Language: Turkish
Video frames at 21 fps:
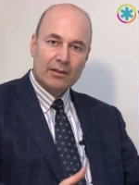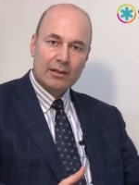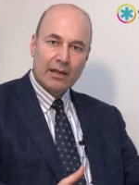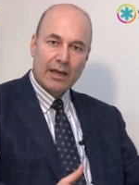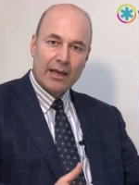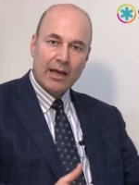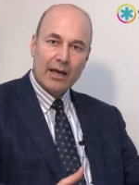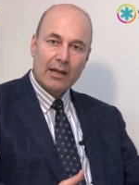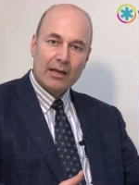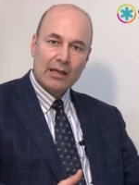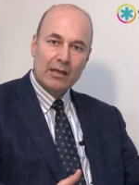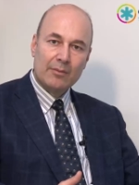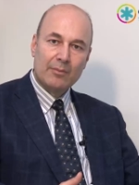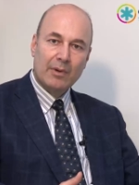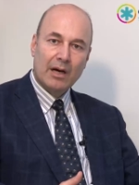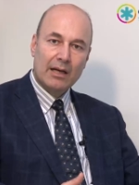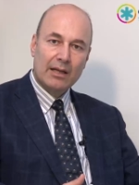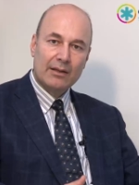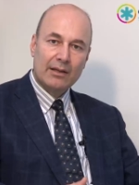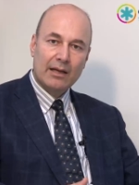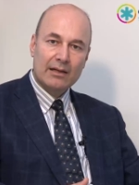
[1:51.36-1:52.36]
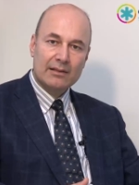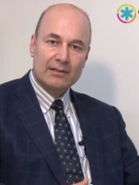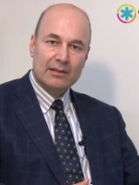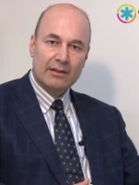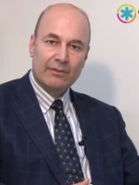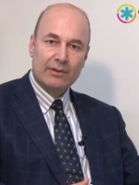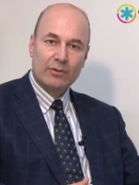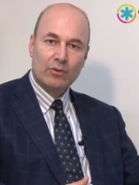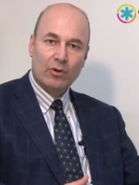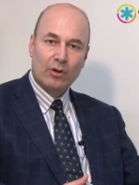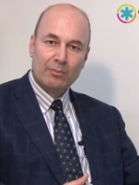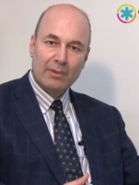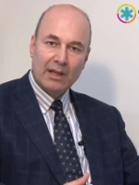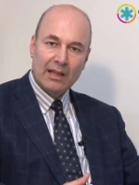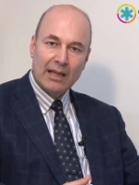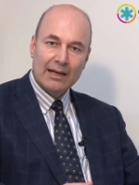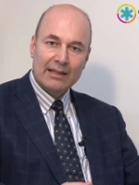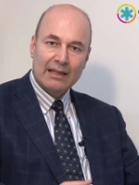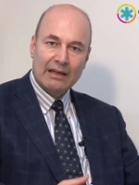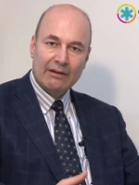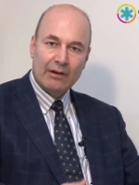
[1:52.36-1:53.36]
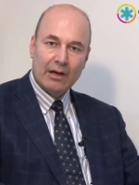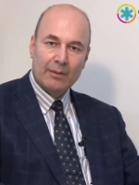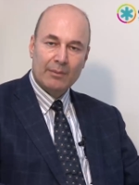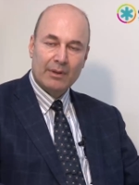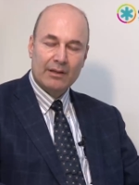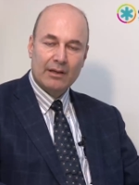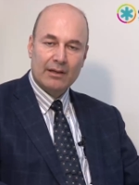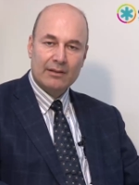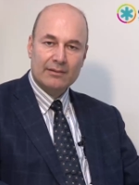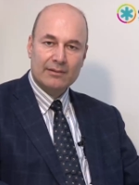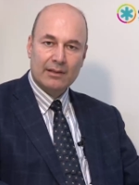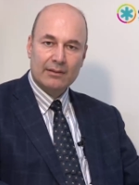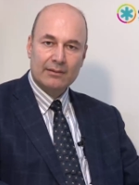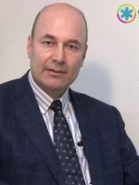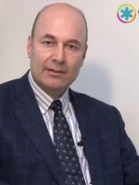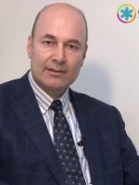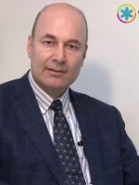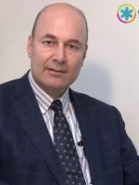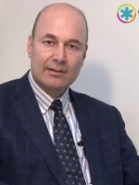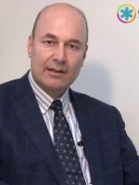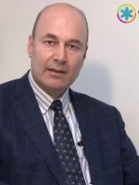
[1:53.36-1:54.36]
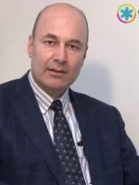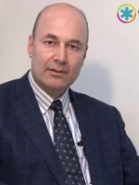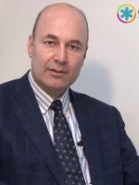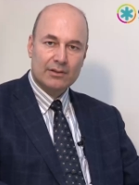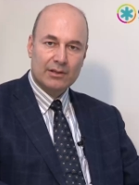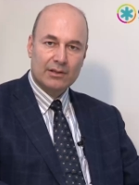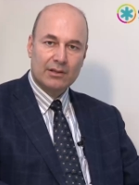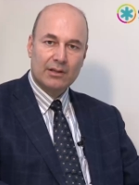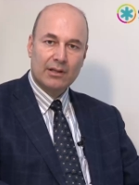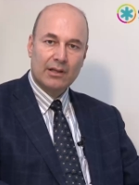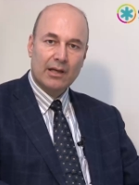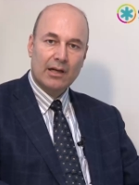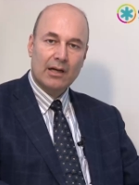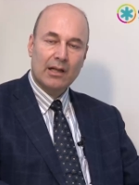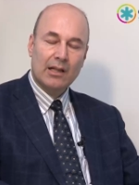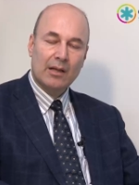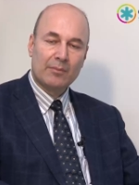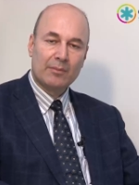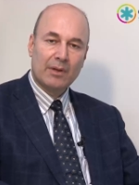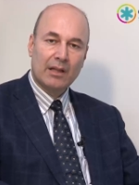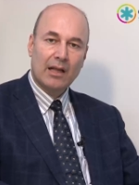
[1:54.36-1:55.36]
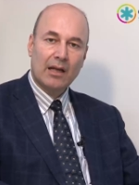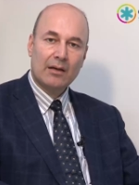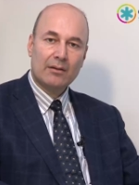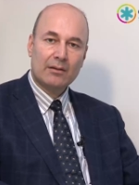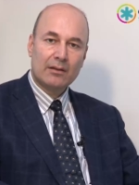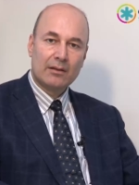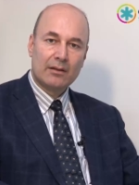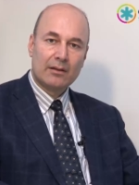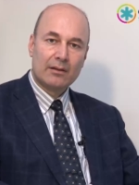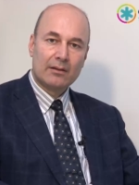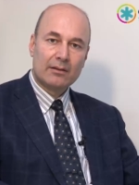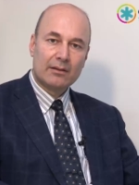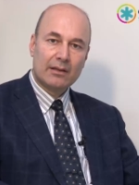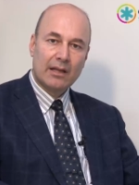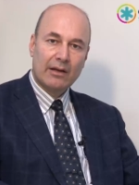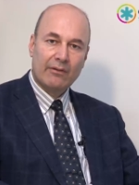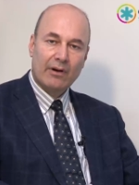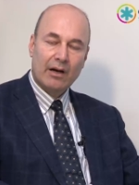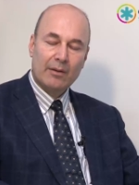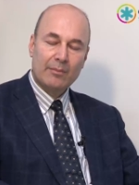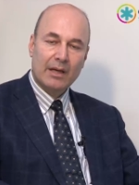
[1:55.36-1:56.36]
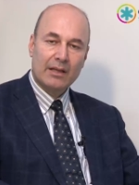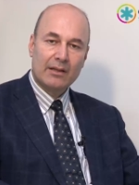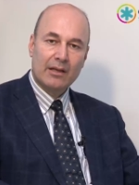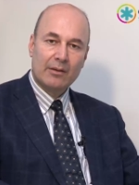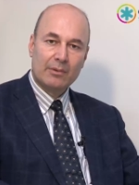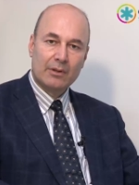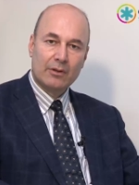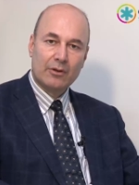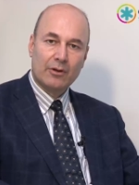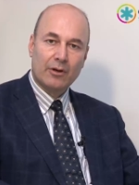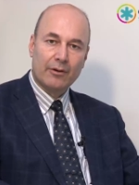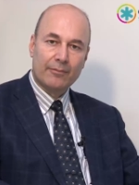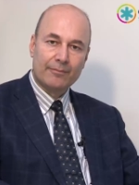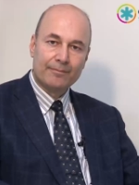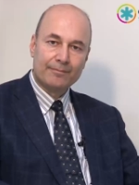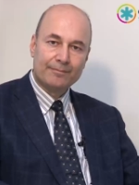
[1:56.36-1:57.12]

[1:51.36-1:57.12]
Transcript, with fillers: eğer ihmal ederse ve dönmeler devam ederse dizde ciddi yaralanmalar devam edebiliyor.